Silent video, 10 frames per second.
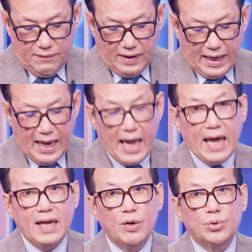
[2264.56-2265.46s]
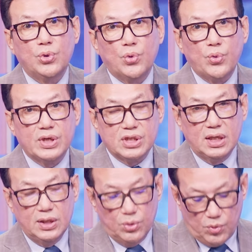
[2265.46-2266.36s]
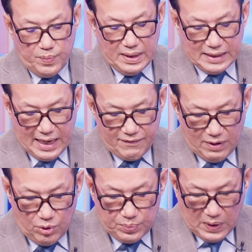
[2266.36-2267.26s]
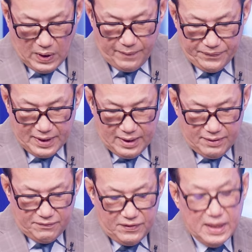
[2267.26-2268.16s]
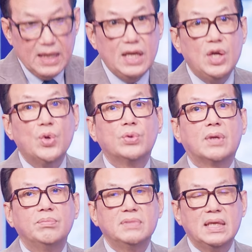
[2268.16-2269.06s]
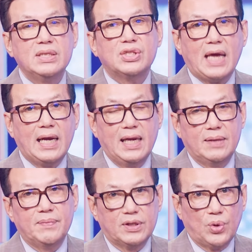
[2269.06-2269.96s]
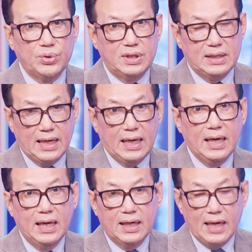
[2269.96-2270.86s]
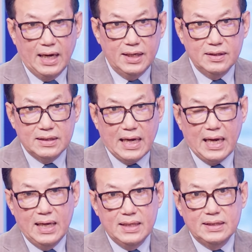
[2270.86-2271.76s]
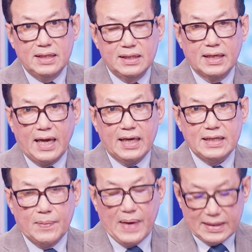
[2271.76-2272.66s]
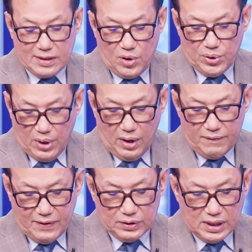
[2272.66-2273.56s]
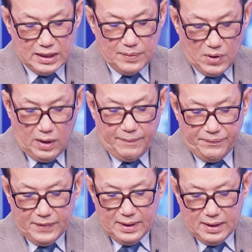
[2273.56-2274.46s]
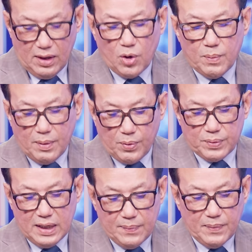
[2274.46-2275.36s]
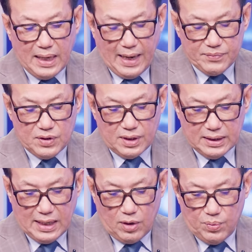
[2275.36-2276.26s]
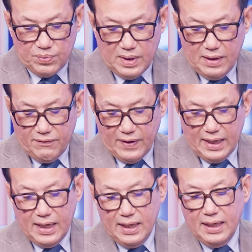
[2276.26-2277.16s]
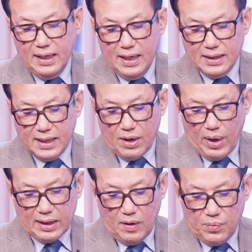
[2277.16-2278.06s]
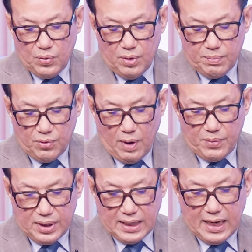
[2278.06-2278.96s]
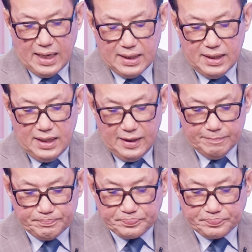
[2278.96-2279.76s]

và cả hai đều thuộc quyền sở hữu của Meta vào lúc đó vì nhiều thông tin sai lệch mà tổ chức này đã đưa ra trên các cái trang mạng xã hội đó vào thời điểm đó thì đó cũng là một điểm mà làm cho người ta cũng phải để ý đến cái hoạt động của ông Robert Kennedy